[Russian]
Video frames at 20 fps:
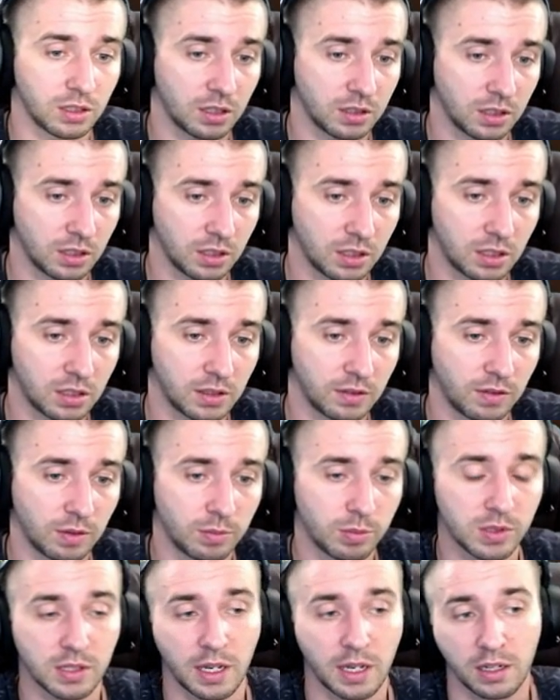Некрыла в
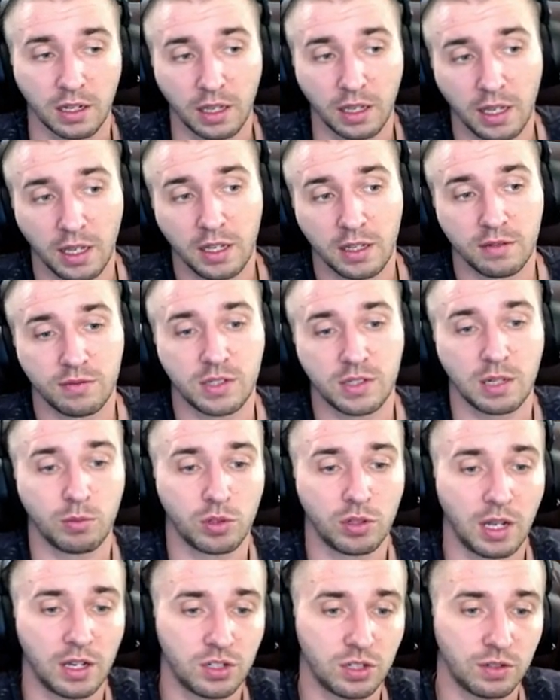описании. Всем
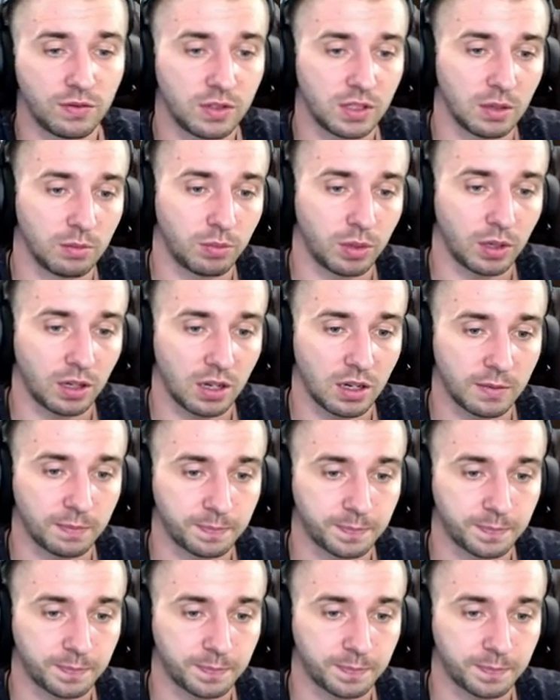удачи, всем пока.